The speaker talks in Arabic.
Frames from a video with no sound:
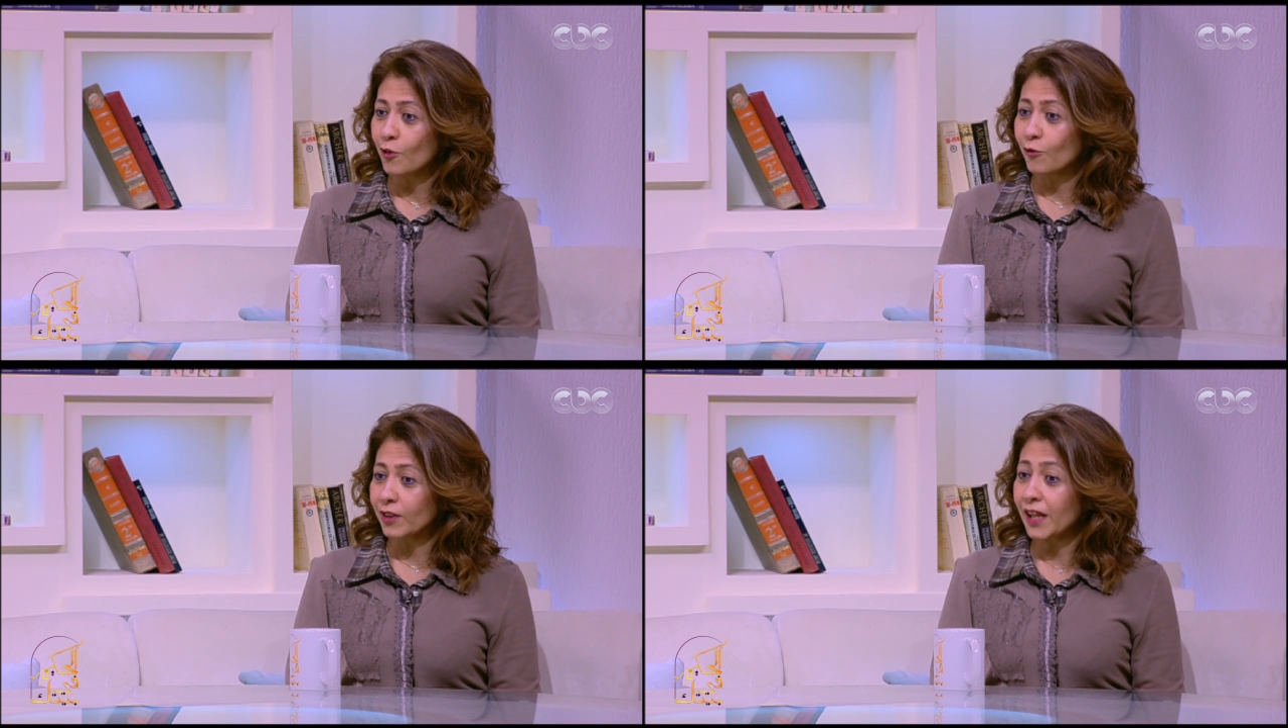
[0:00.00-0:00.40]

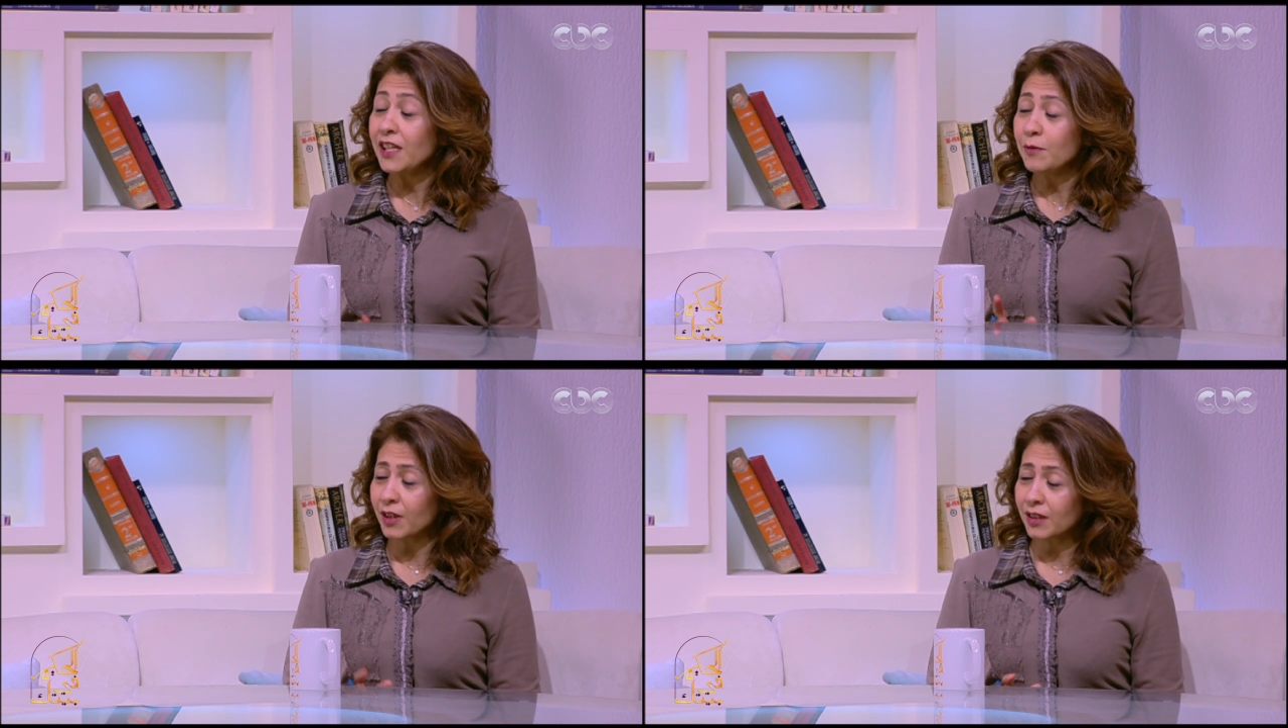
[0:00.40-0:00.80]

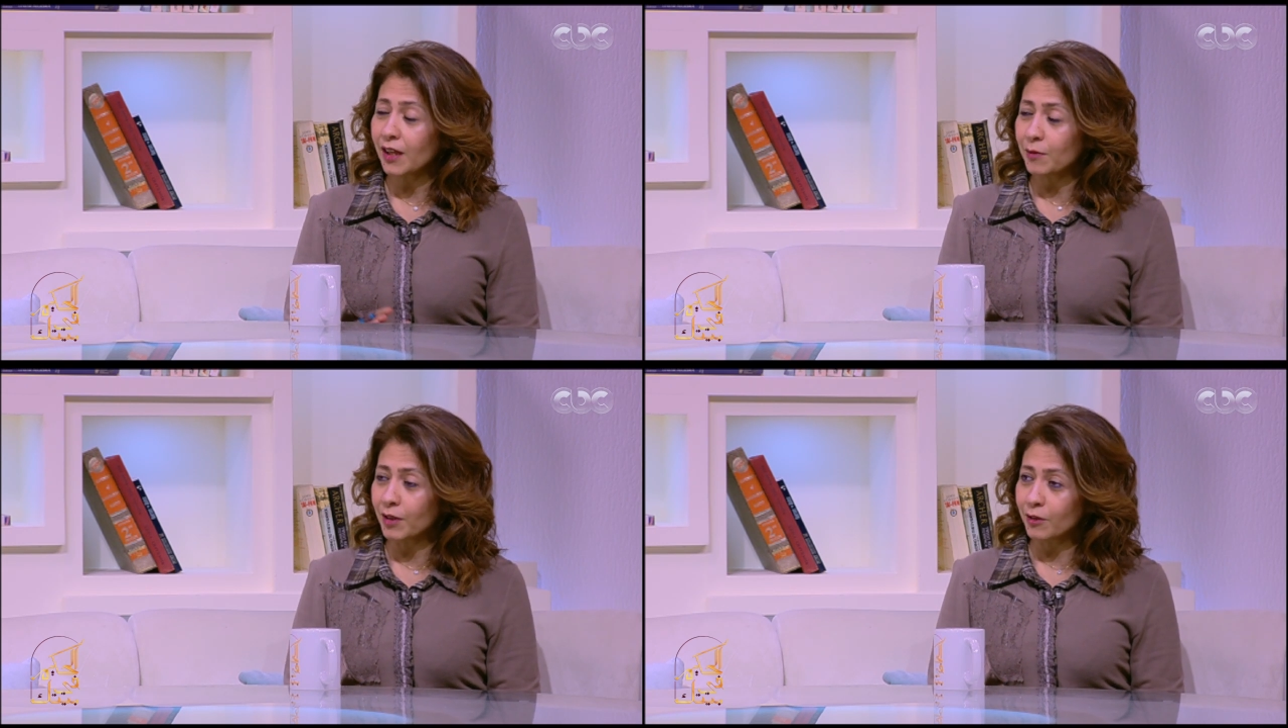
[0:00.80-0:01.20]
فدايما
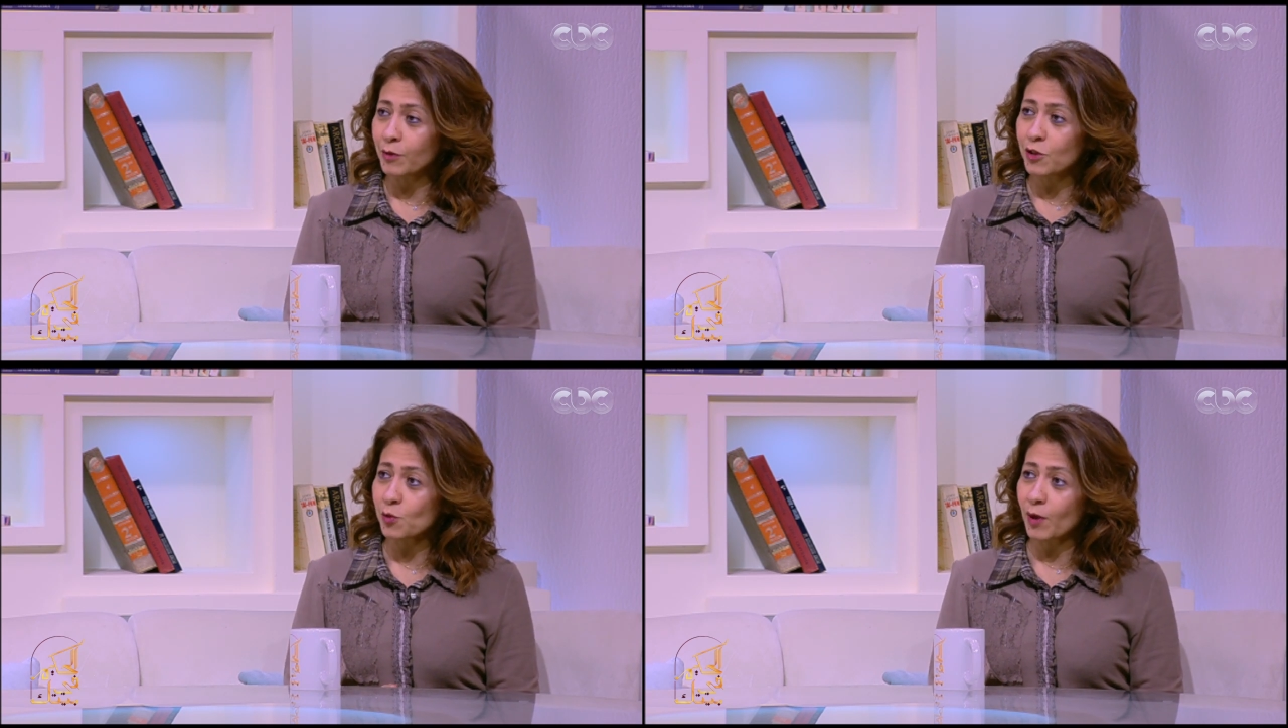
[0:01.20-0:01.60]
دايما
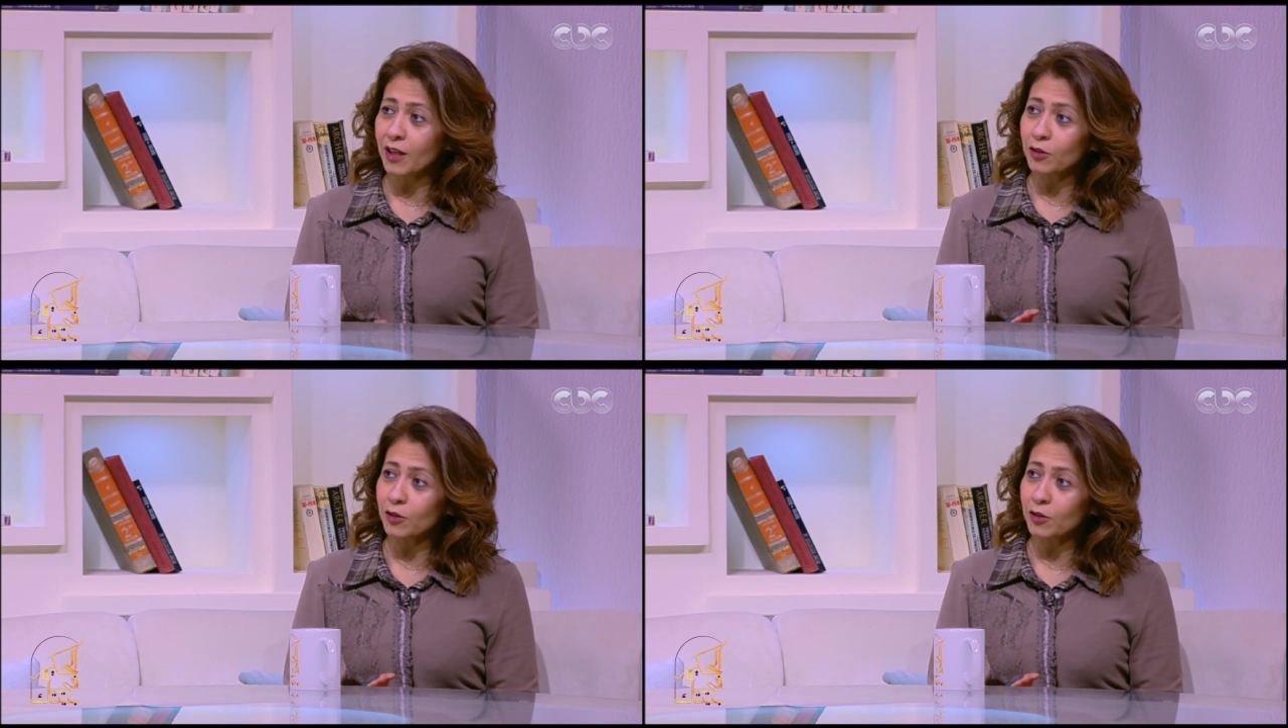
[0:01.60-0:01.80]
ربنا سبحانه